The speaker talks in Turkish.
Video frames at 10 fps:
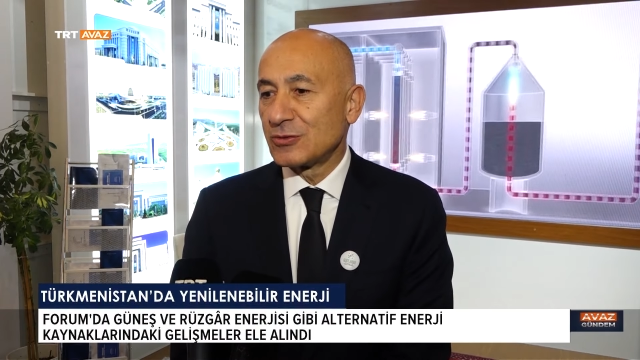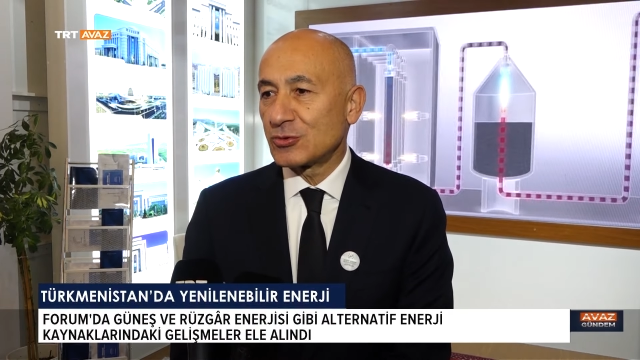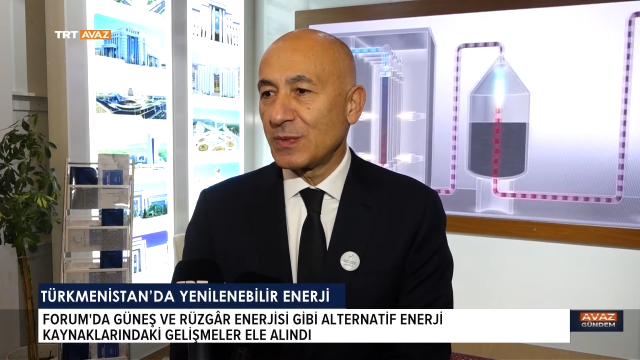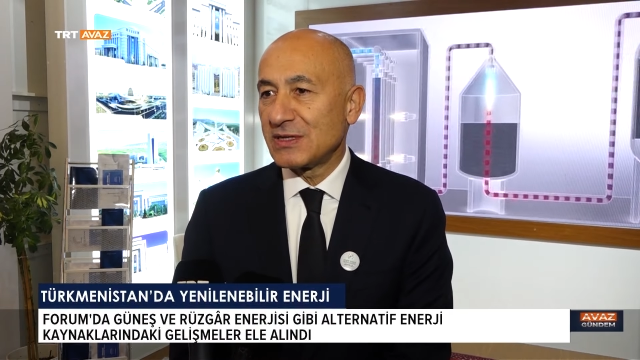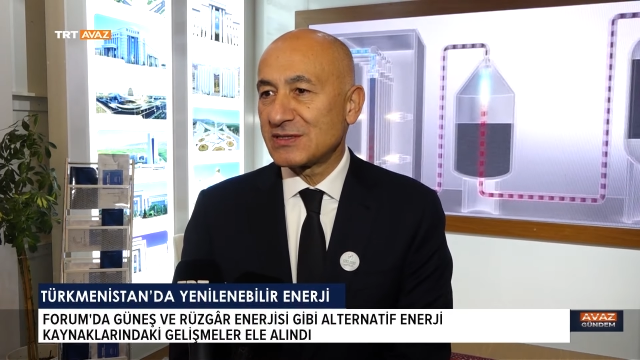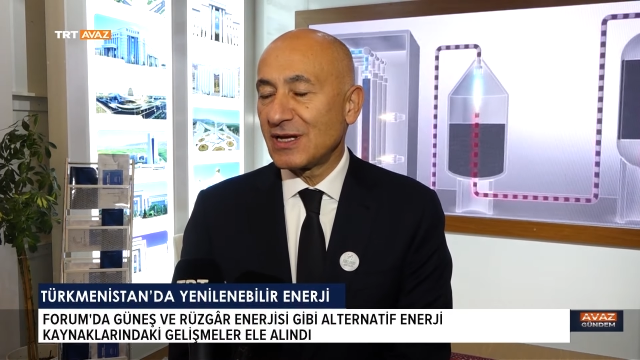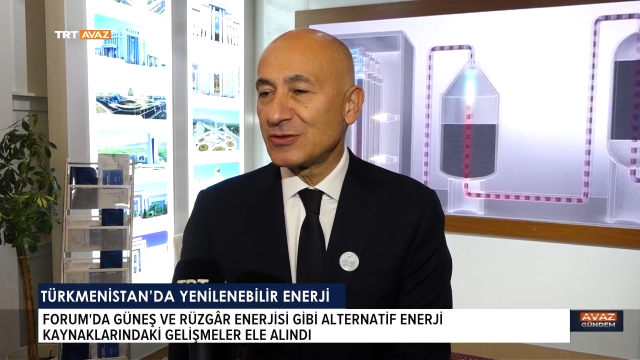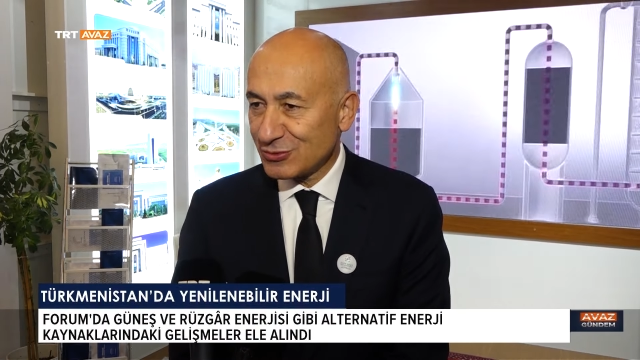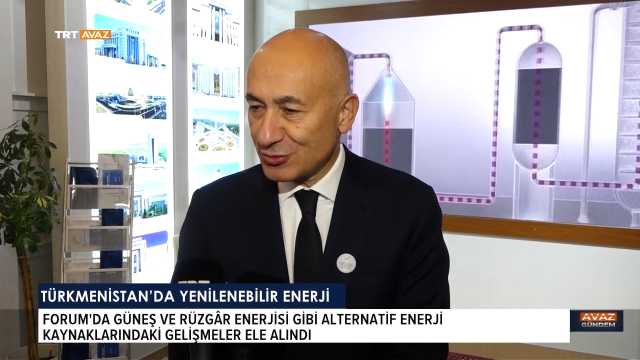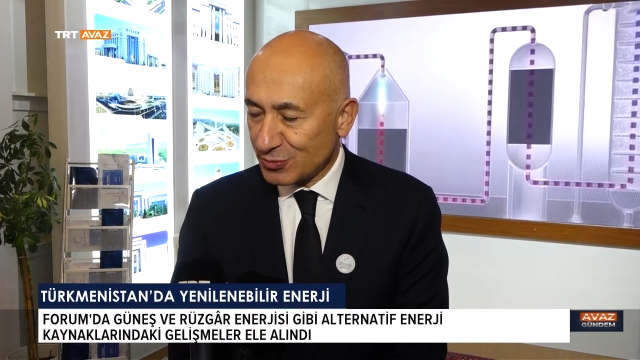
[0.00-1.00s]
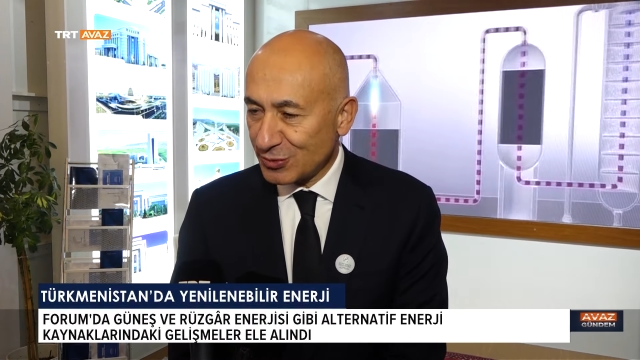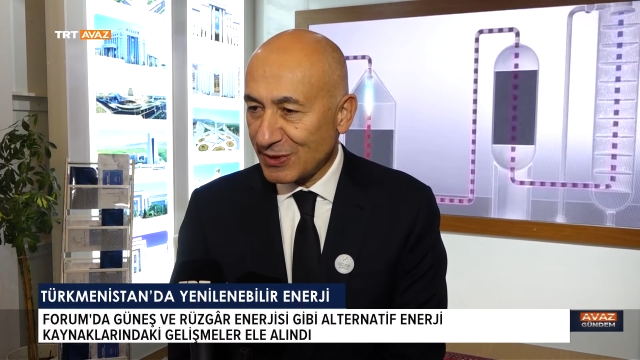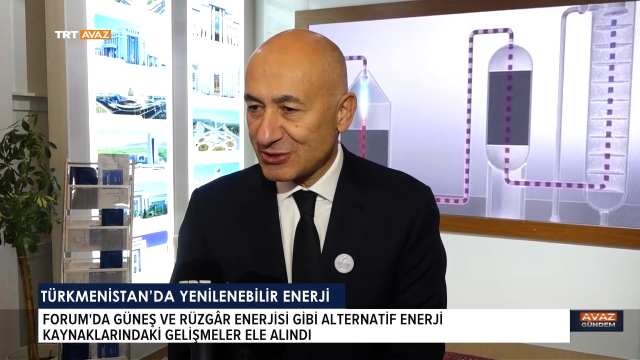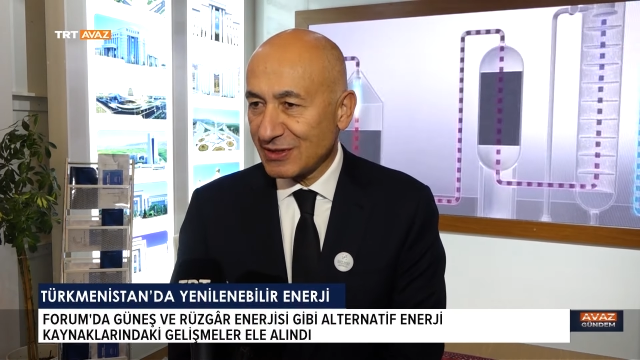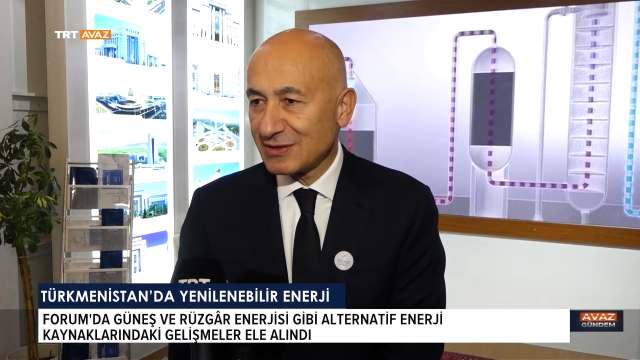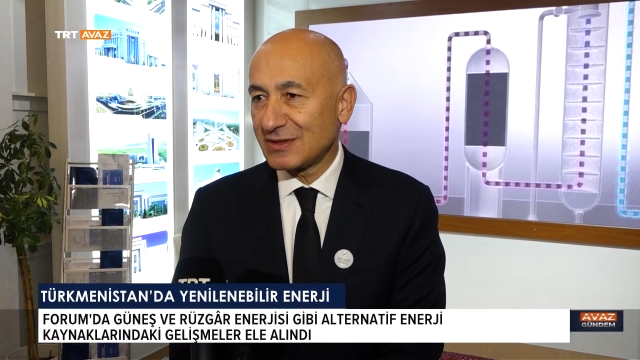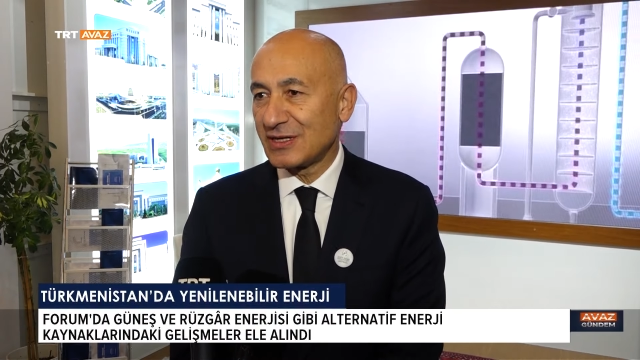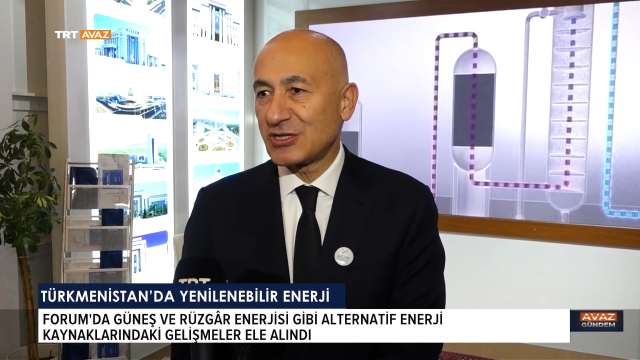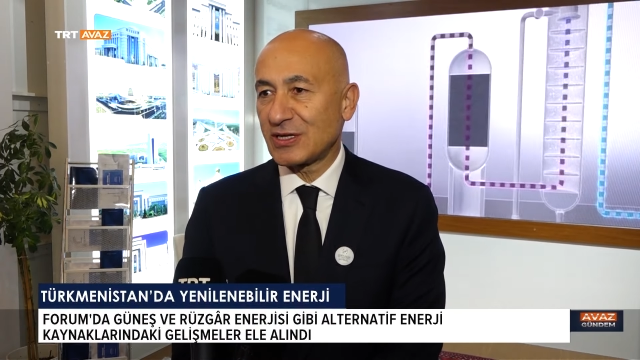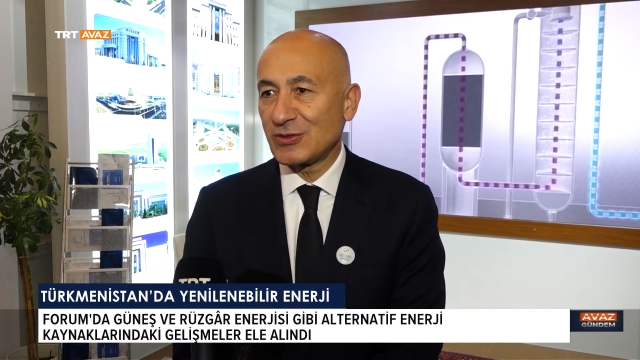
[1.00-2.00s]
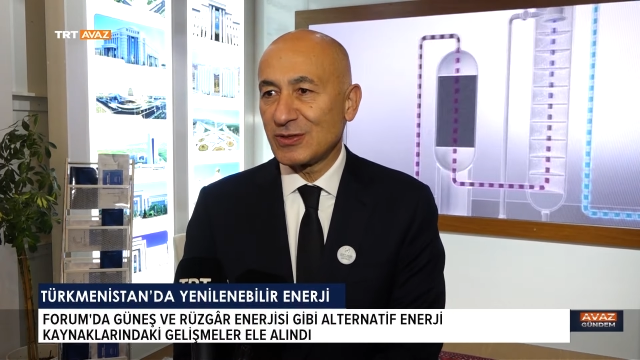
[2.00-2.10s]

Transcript: Türkmenistan Cumhurbaşkanı'na teşekkür